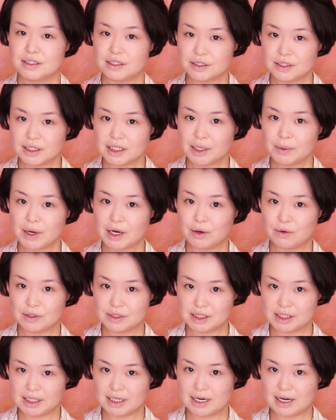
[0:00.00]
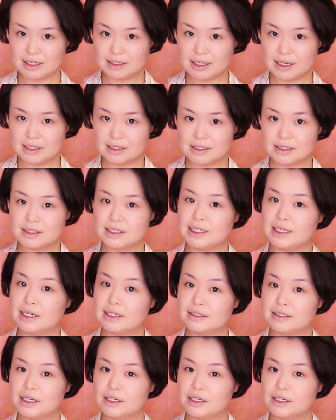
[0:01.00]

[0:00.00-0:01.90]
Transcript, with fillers: 続いてはコンシーラーです使っ